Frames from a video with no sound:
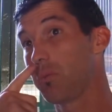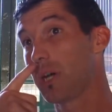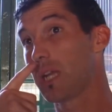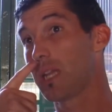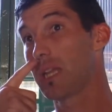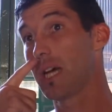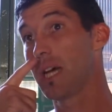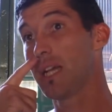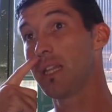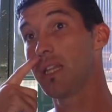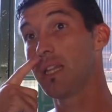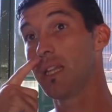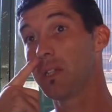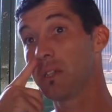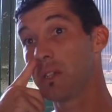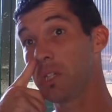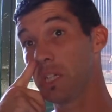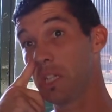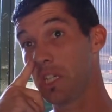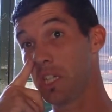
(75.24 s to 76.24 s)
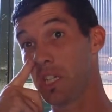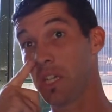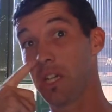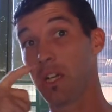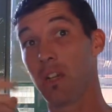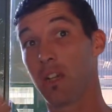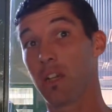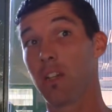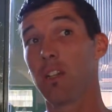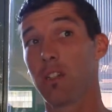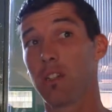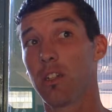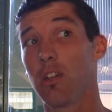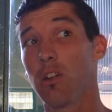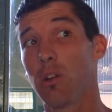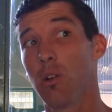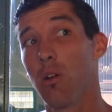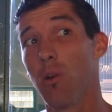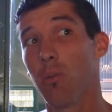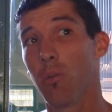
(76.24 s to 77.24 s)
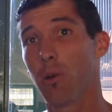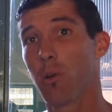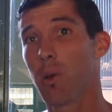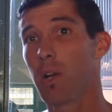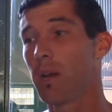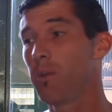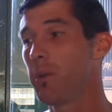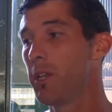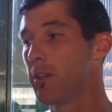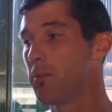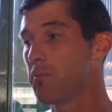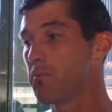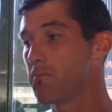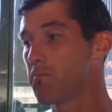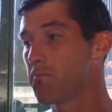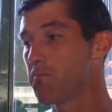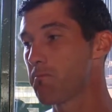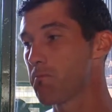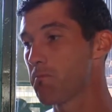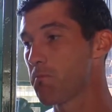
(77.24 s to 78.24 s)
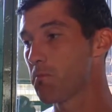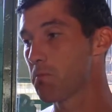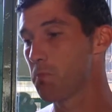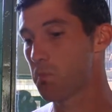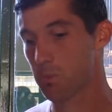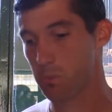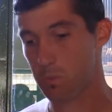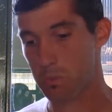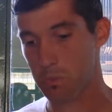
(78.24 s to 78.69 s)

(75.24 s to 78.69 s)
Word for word: bastante, así que, creo que vamos por buen camino. ¿Qué les pide